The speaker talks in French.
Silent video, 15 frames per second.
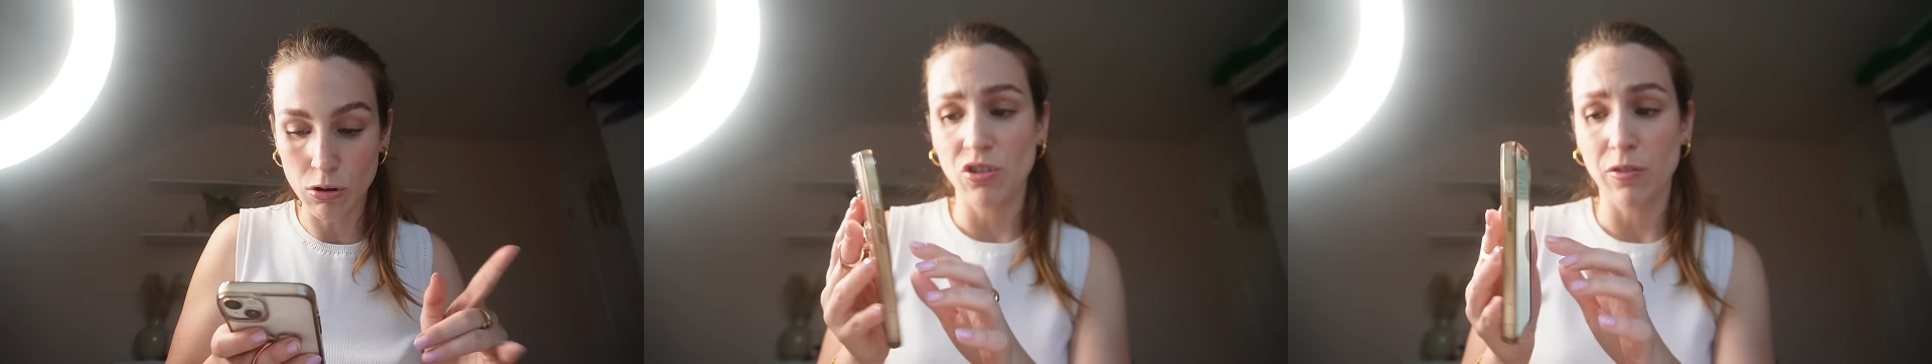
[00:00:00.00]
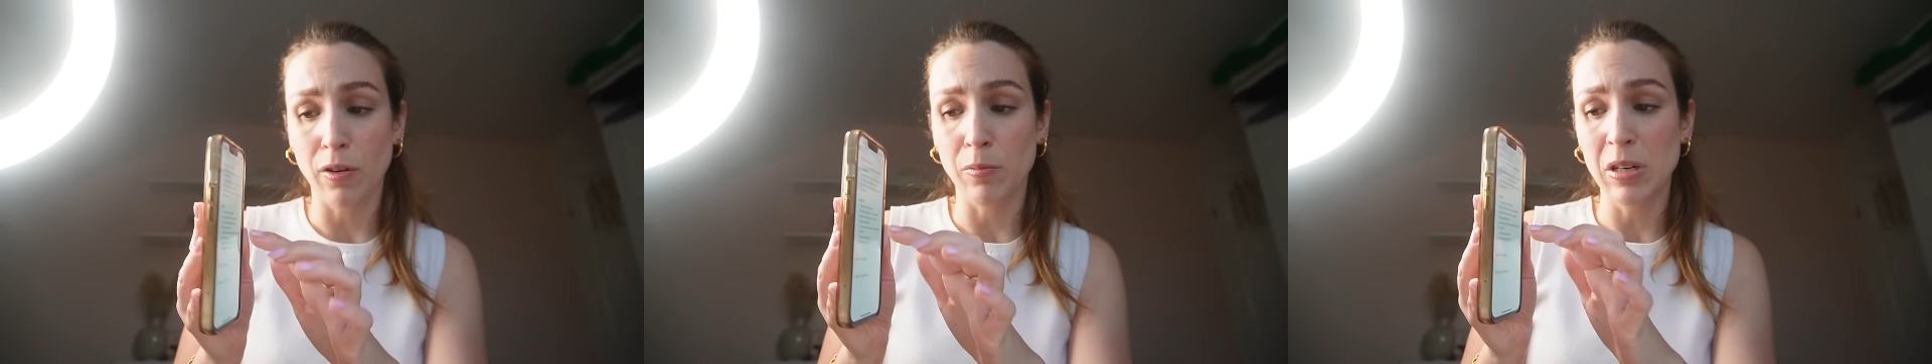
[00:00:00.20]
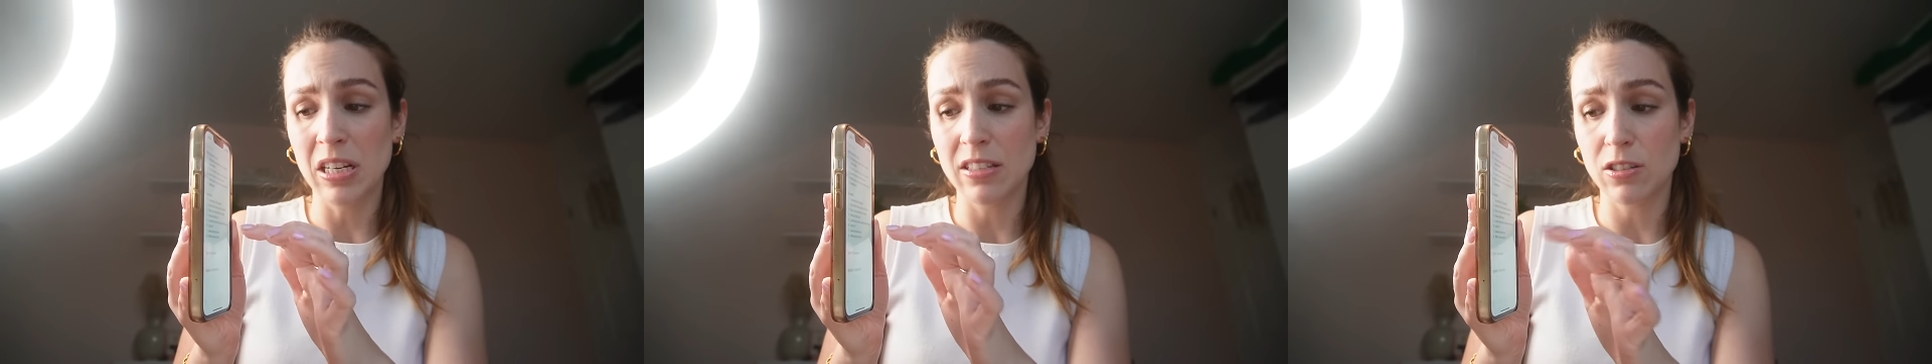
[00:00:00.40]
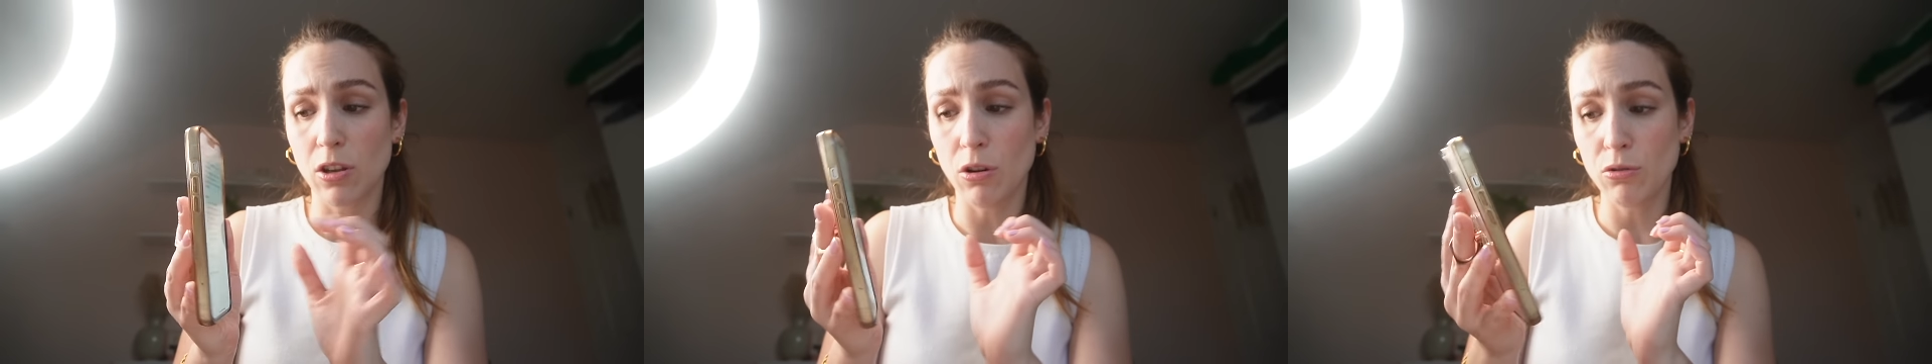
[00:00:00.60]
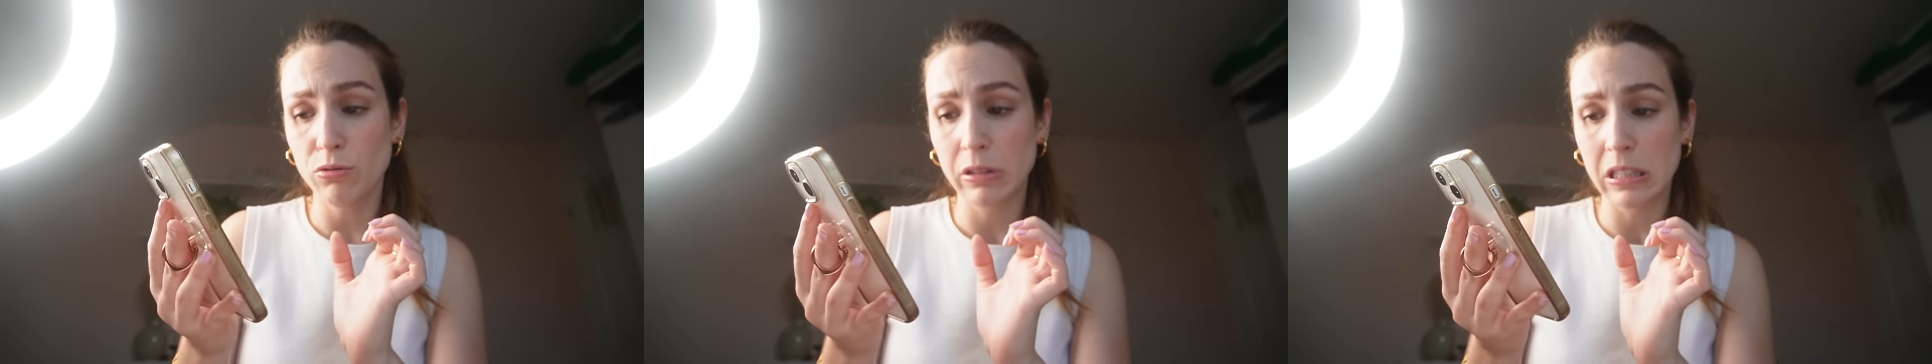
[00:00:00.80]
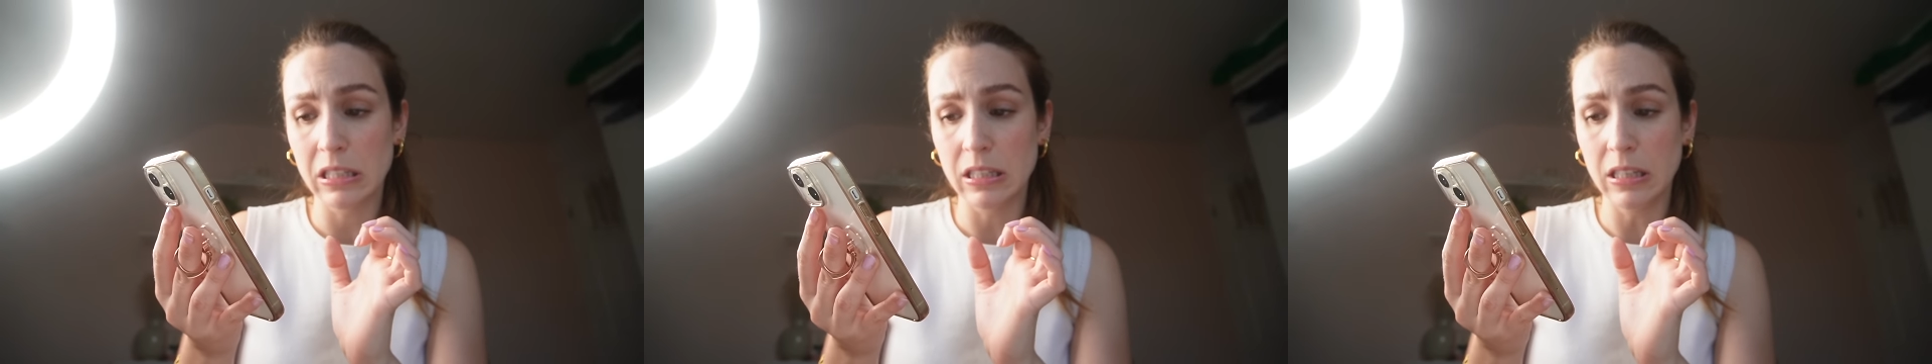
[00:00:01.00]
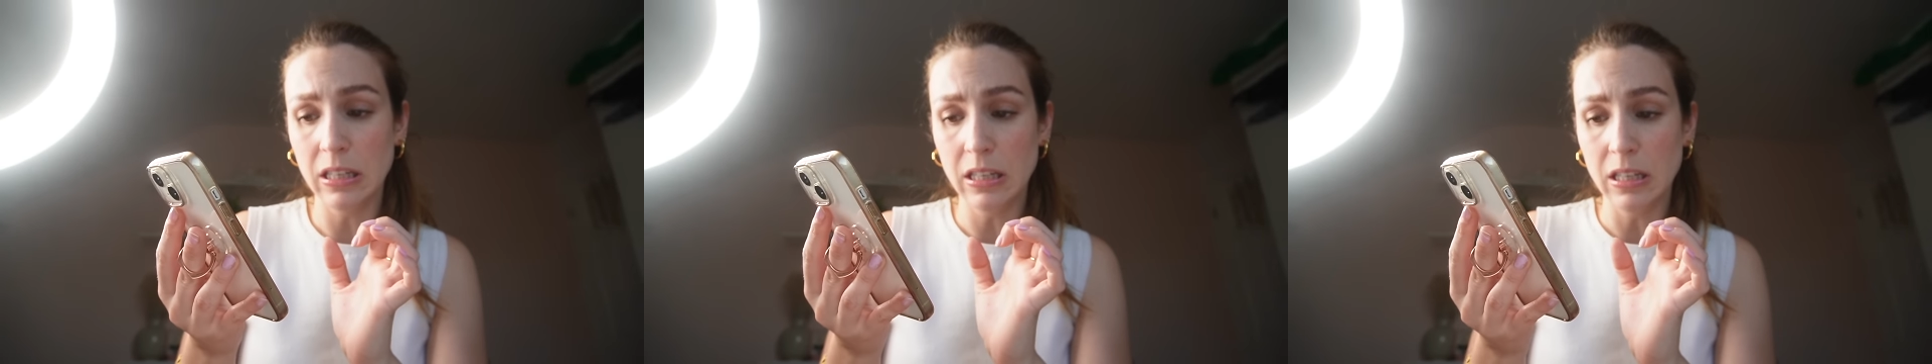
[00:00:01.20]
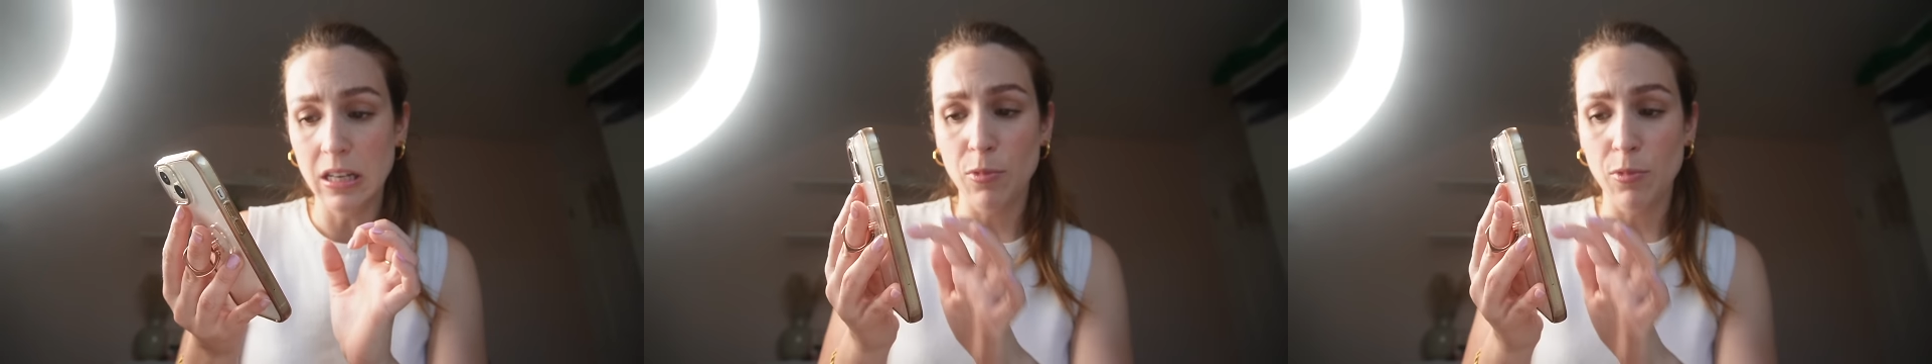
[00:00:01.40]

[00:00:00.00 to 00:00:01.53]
Je vais fermer les stores aussi.